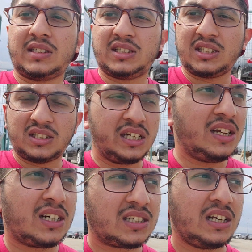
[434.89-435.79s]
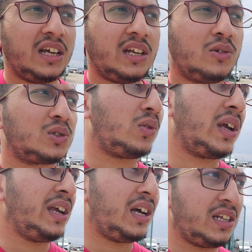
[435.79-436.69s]
जिस डीलर से ले रहे हैं उसको
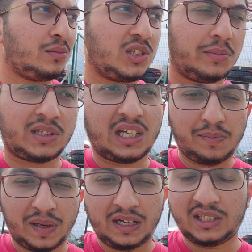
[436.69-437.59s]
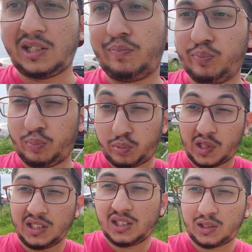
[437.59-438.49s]
कहें यार ये मुझे बताए पहले इसकी
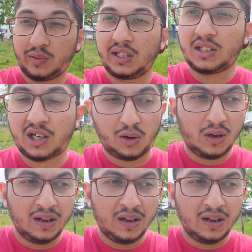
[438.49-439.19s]
पुरानी तस्वीरें दिखाओ